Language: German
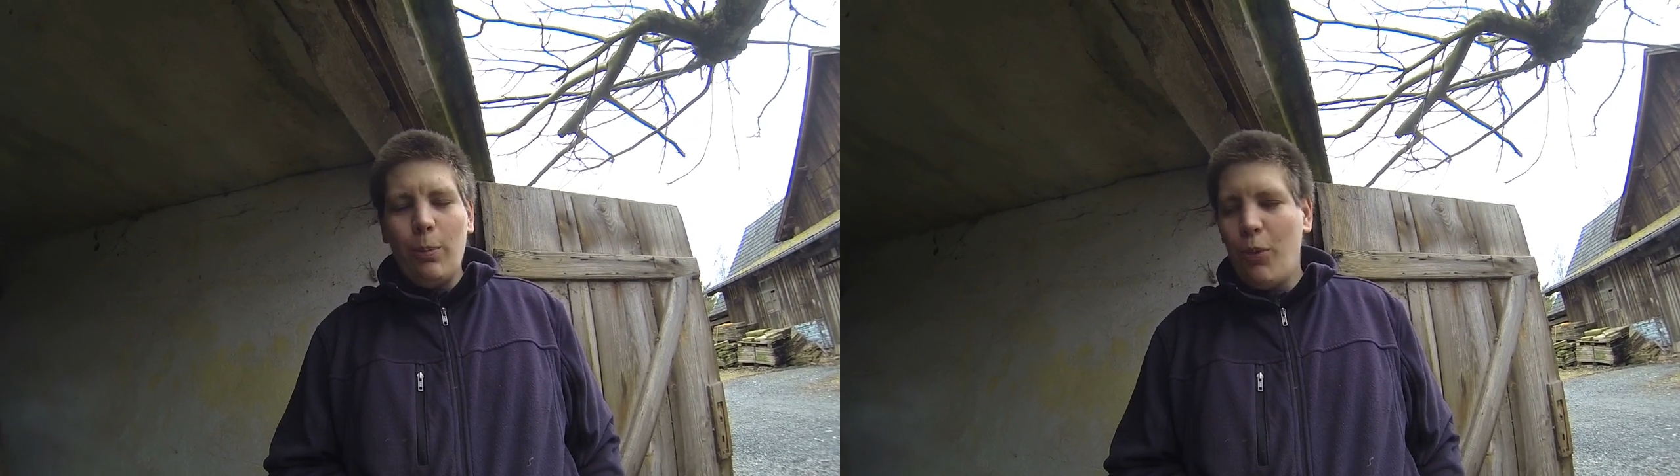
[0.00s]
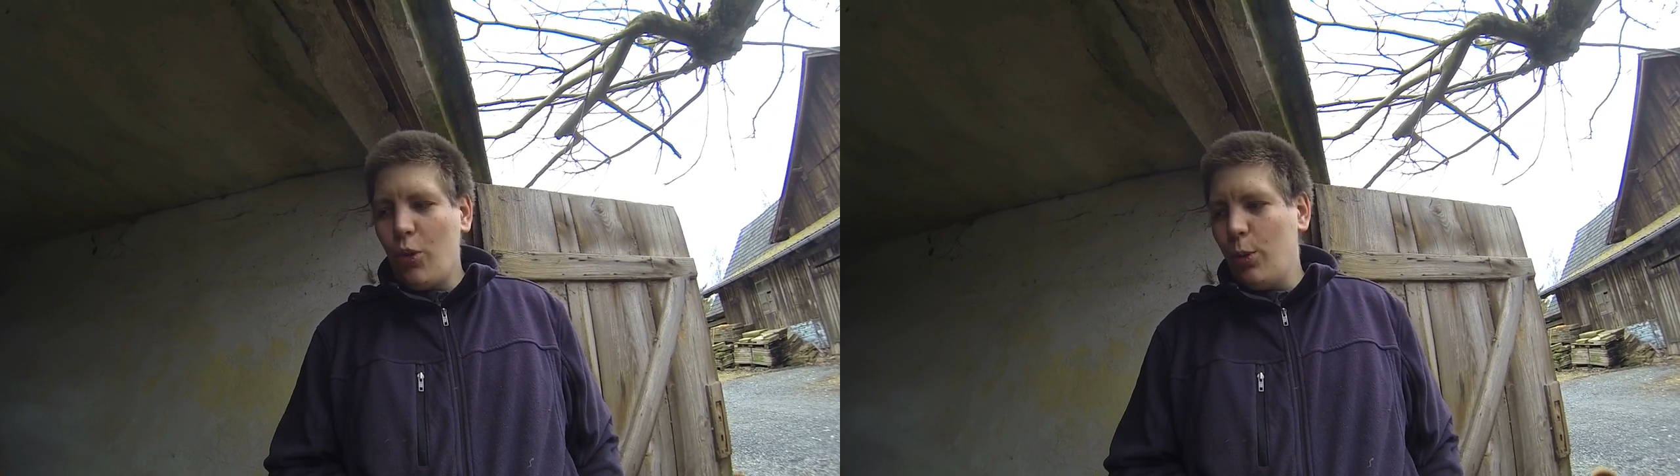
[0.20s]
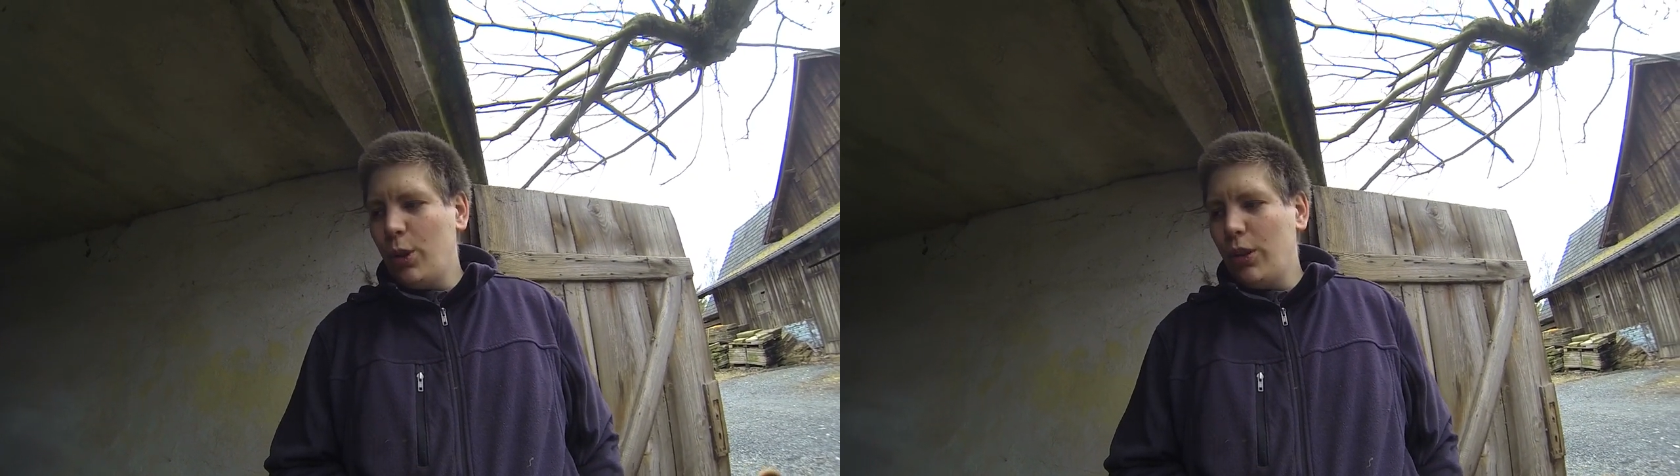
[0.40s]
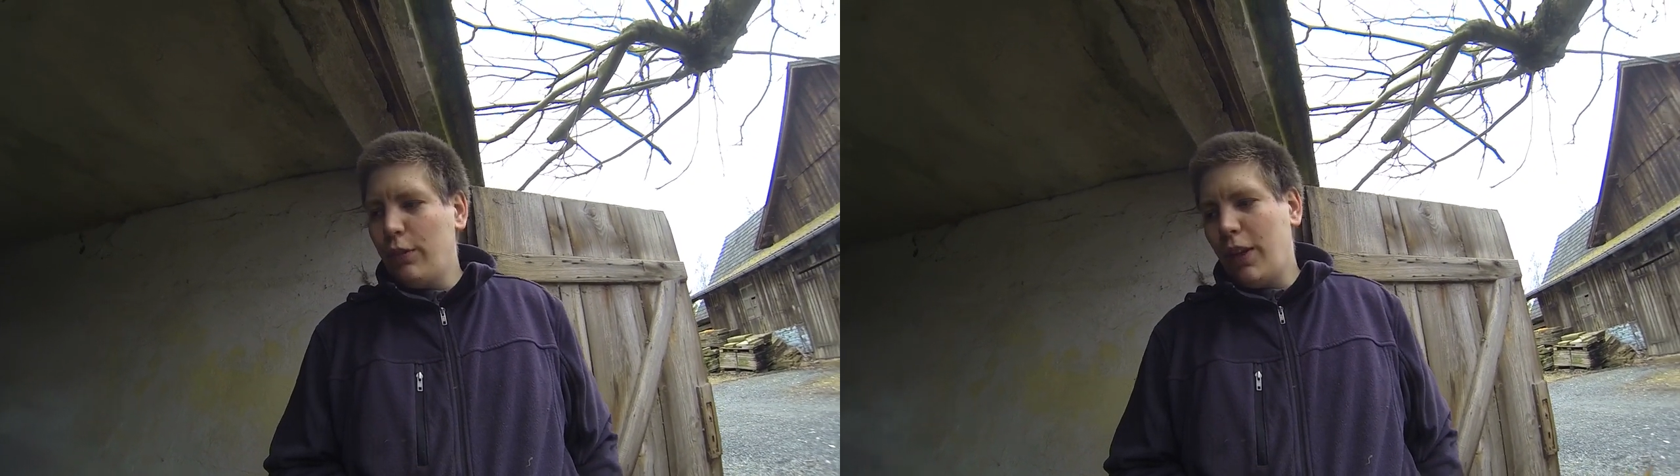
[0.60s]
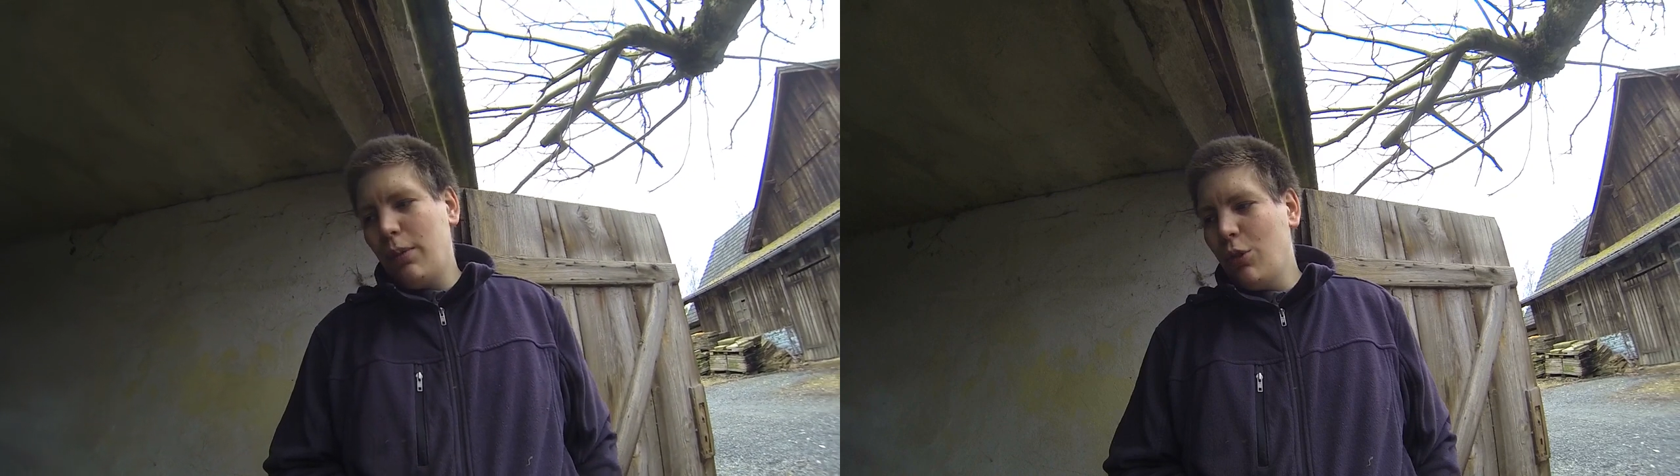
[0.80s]
Das wird in die
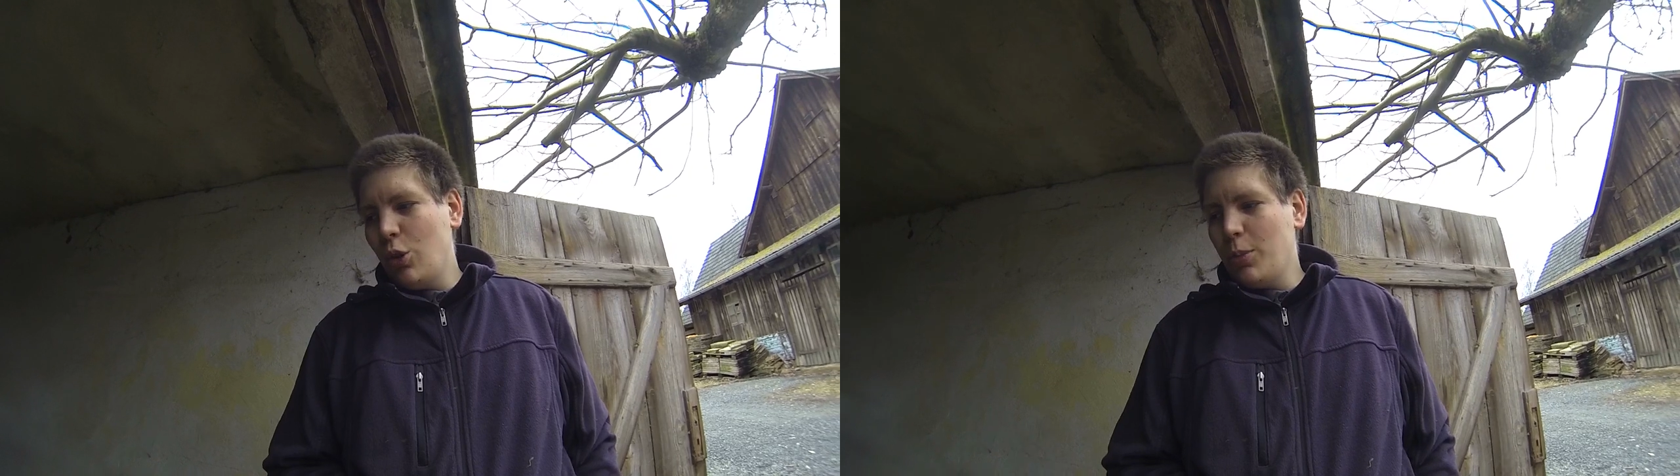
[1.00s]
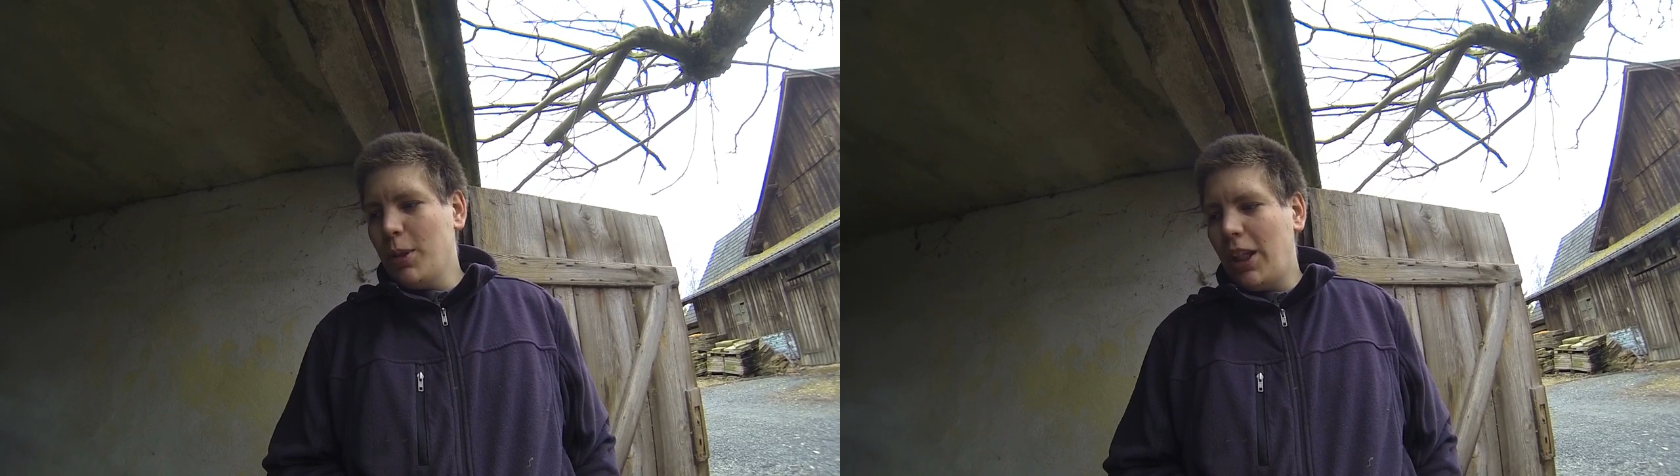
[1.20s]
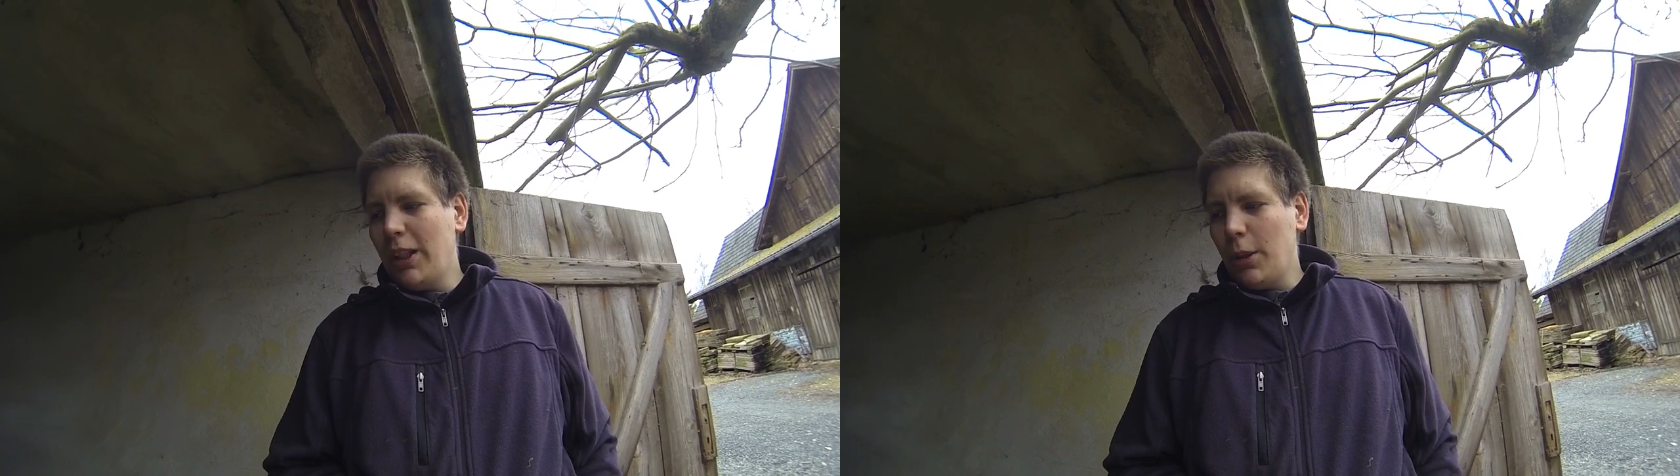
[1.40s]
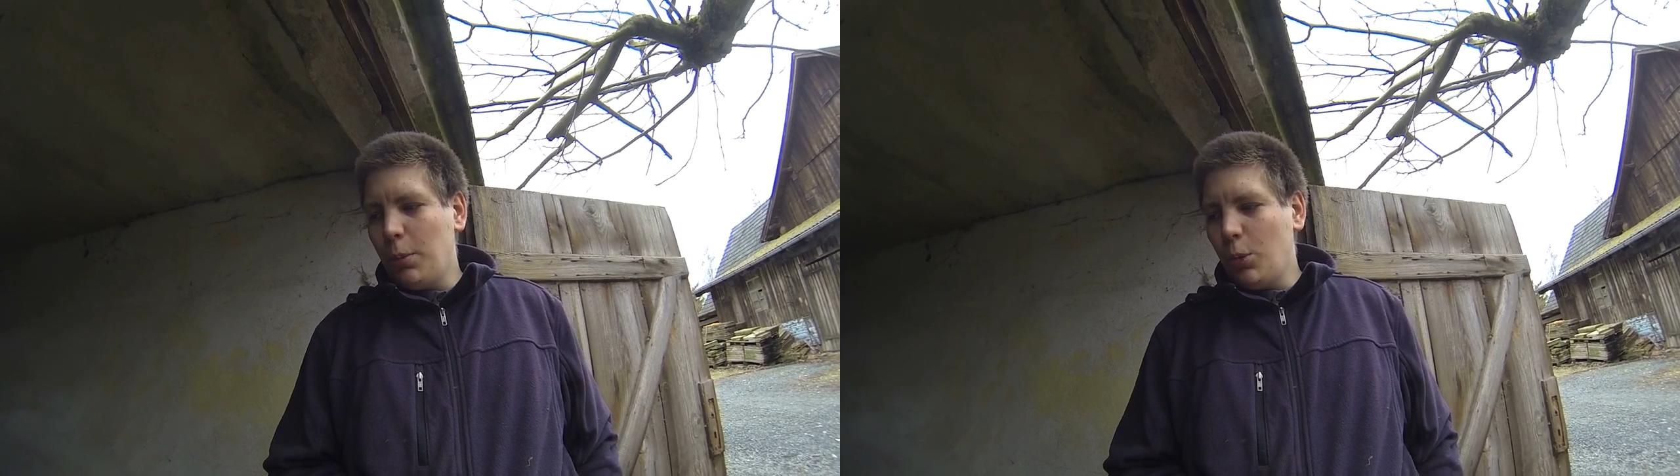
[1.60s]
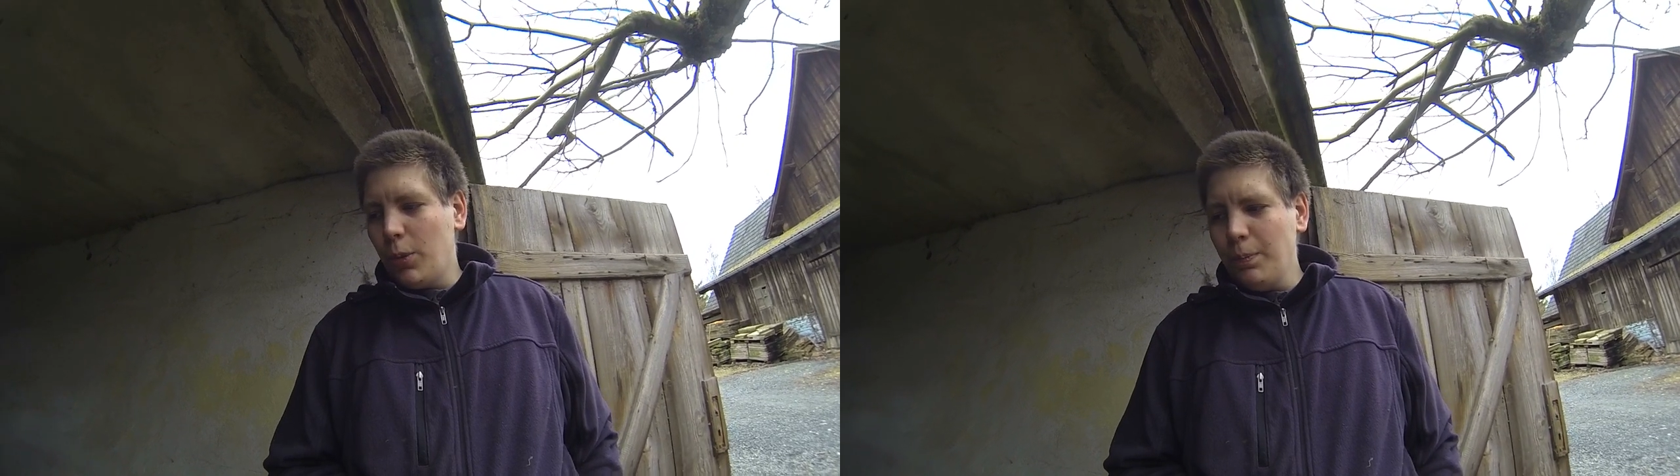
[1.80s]
Farmblocks mit
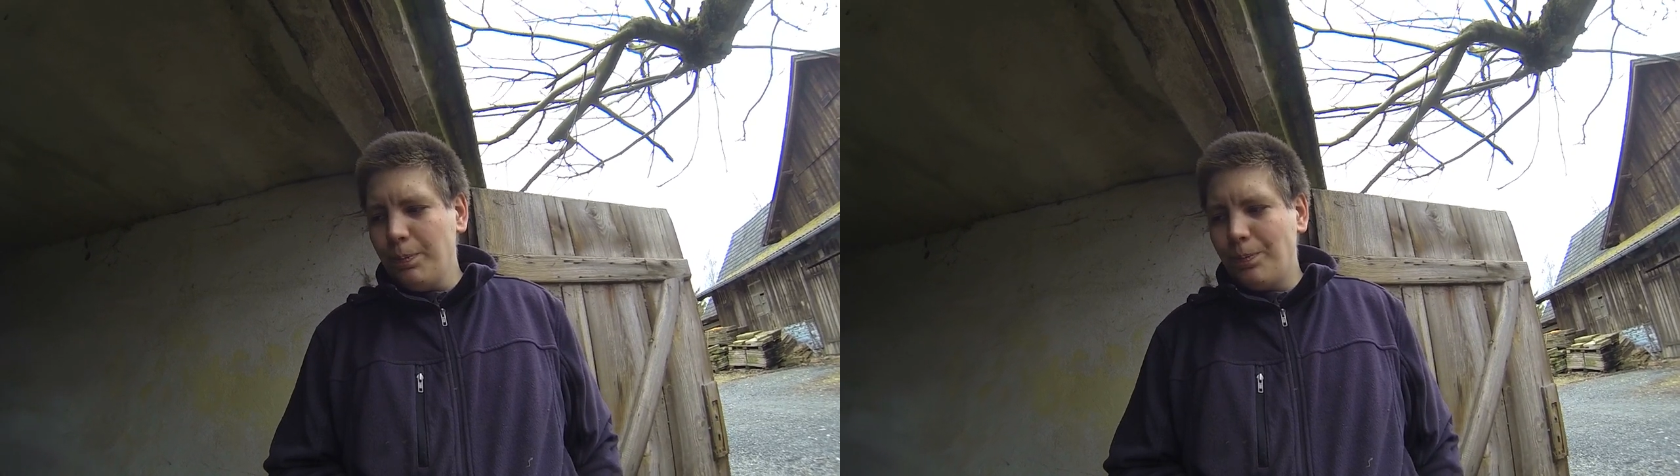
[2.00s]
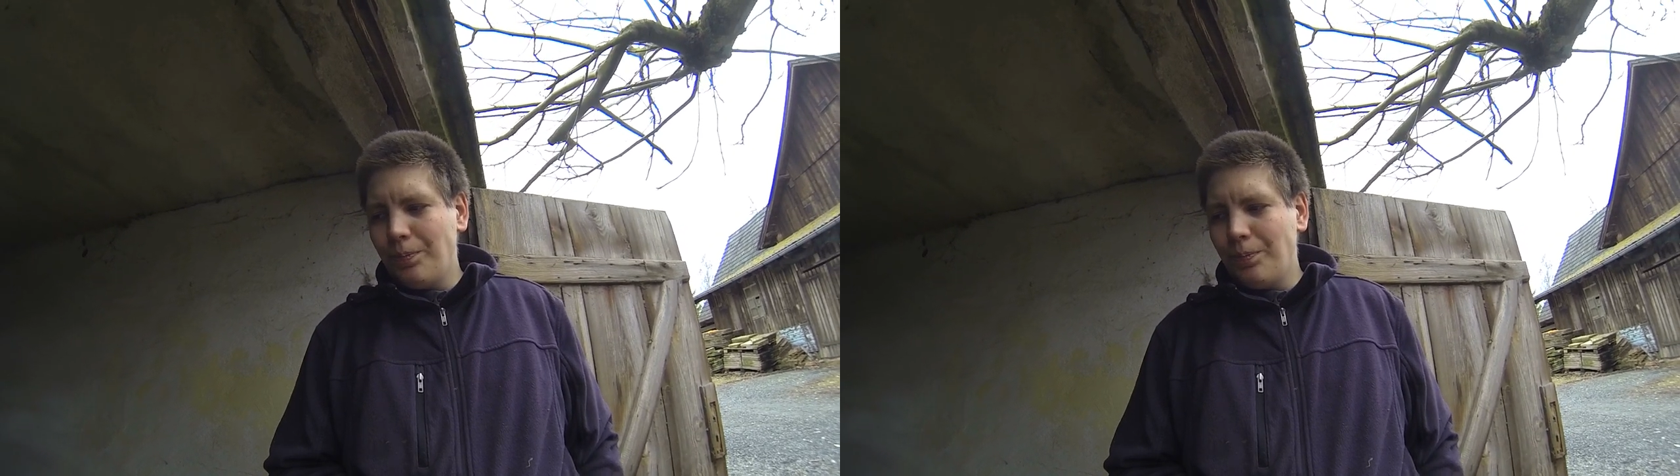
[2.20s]
eingebunden.